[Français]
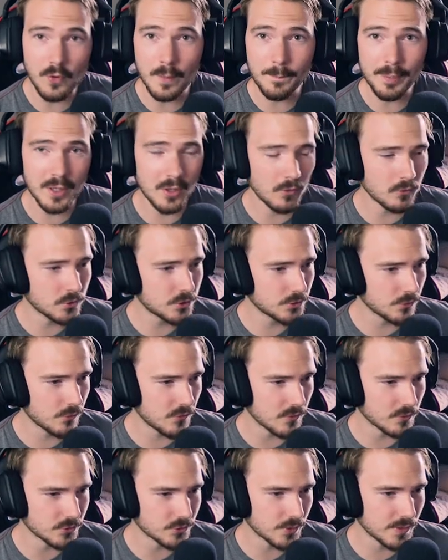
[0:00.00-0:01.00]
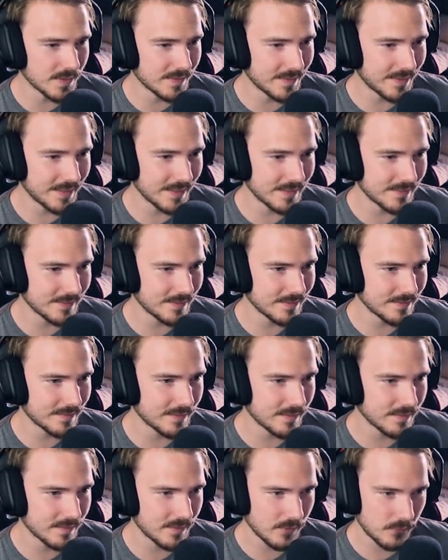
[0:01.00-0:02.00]
voit pas grand chose. Le jeu est très très
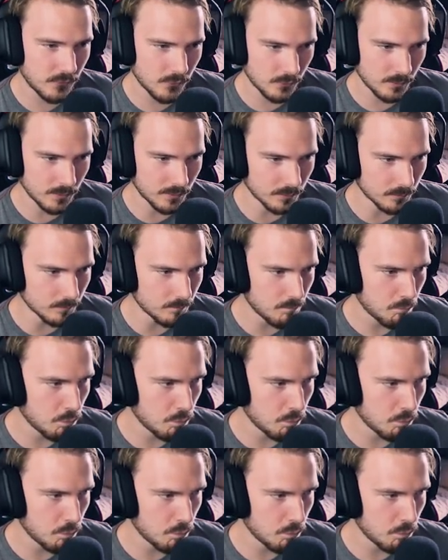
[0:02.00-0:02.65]
très très sombre.